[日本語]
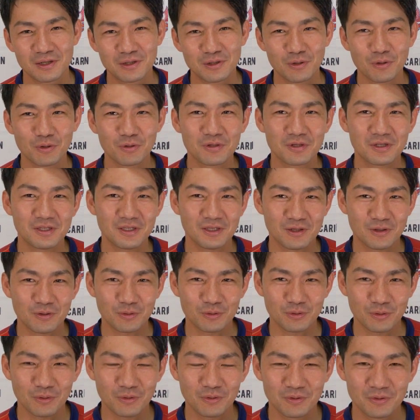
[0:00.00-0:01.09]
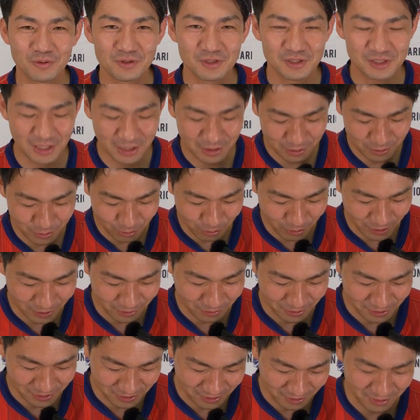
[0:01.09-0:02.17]
クロッキーこと
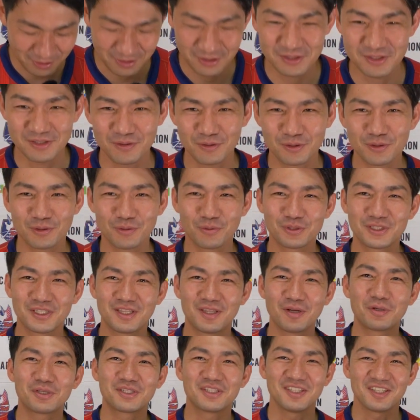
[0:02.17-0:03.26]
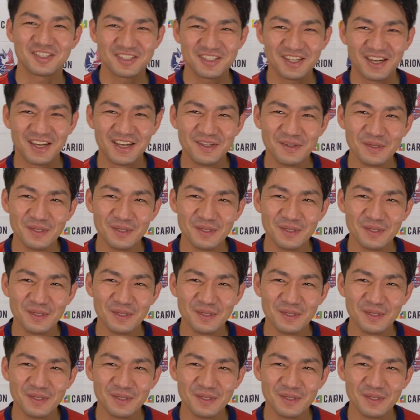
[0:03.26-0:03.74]
ジャック・ホワイトですってちょっと教えてほしいですね